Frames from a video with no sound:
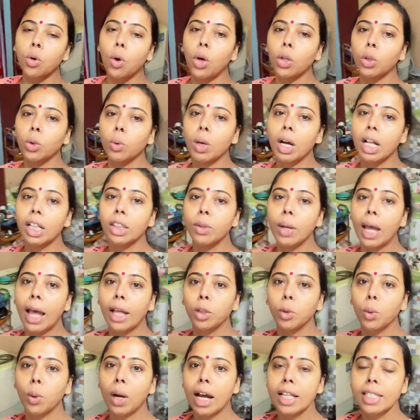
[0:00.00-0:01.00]
গতকাল তো
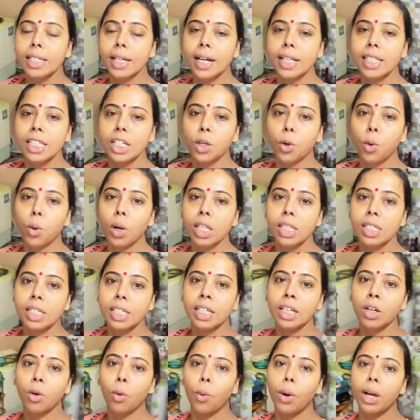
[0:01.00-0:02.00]
এত কাছাকাছি
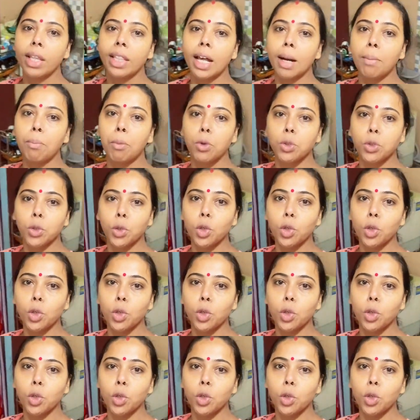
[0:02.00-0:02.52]
করেছি ওয়েদার